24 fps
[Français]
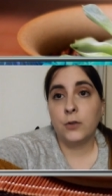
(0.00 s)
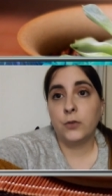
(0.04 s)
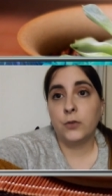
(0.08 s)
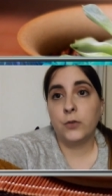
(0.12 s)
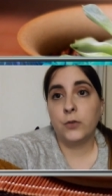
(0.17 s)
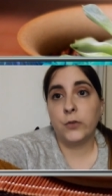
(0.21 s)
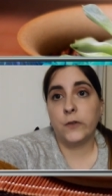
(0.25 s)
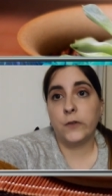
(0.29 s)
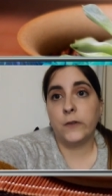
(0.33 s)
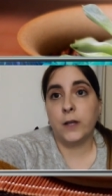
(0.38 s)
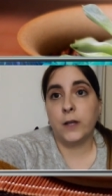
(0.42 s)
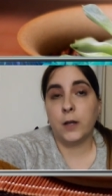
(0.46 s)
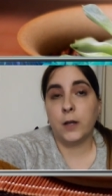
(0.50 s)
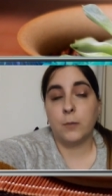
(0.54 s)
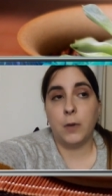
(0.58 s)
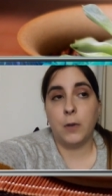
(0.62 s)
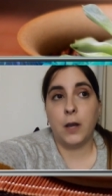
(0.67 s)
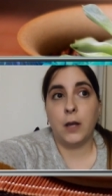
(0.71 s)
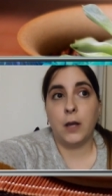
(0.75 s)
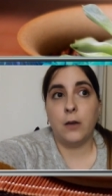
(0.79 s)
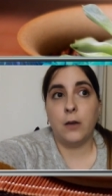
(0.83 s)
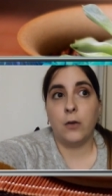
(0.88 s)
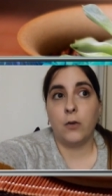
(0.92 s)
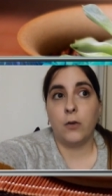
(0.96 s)
de se dire,
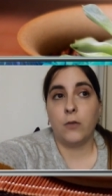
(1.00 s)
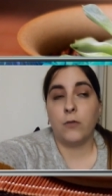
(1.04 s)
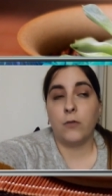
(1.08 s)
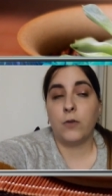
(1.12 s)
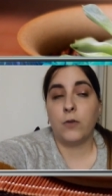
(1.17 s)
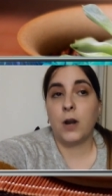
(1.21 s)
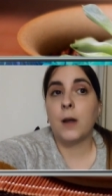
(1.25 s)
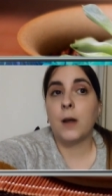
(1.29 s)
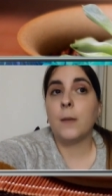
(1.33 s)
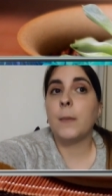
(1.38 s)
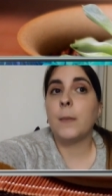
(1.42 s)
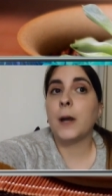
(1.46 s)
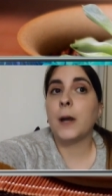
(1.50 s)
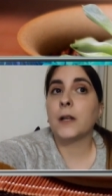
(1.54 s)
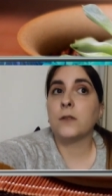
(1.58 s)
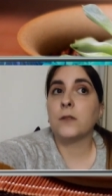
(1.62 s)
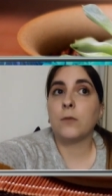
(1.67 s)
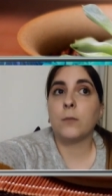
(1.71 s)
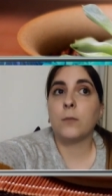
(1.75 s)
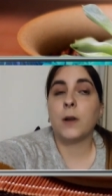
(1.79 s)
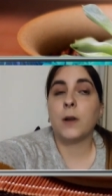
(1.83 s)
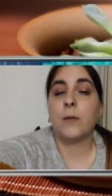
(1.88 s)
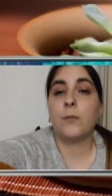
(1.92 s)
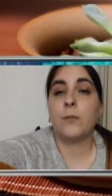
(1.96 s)
ben voilà, par
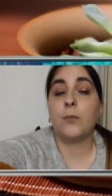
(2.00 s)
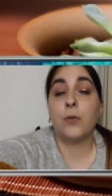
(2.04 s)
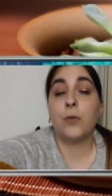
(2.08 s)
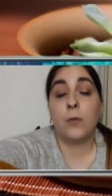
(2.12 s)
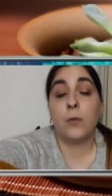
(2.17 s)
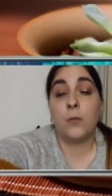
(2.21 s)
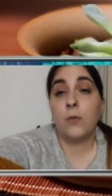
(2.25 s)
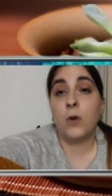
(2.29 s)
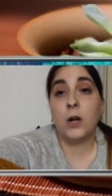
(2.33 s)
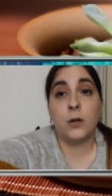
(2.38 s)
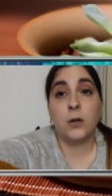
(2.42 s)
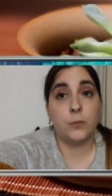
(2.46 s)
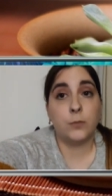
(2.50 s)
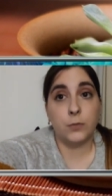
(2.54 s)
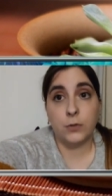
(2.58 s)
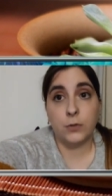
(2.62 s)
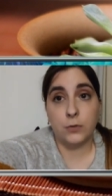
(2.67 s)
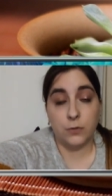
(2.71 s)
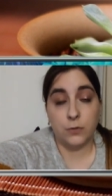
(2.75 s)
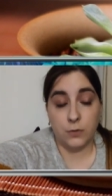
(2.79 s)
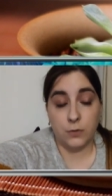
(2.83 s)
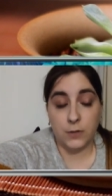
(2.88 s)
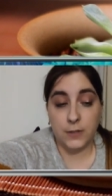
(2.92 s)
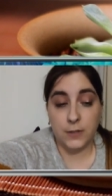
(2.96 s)
exemple, là, pour moi, comme
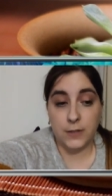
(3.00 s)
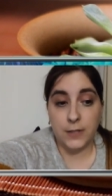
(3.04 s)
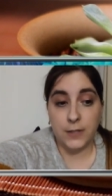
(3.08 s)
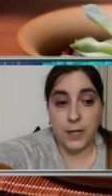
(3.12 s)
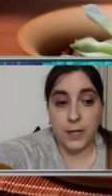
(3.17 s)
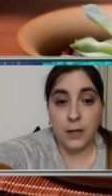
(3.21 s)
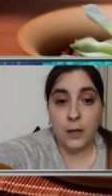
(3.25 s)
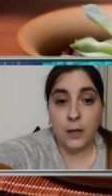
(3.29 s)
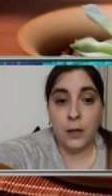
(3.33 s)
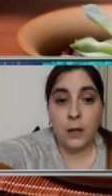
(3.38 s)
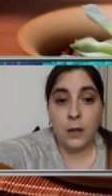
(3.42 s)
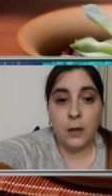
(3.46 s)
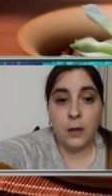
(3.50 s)
je le disais,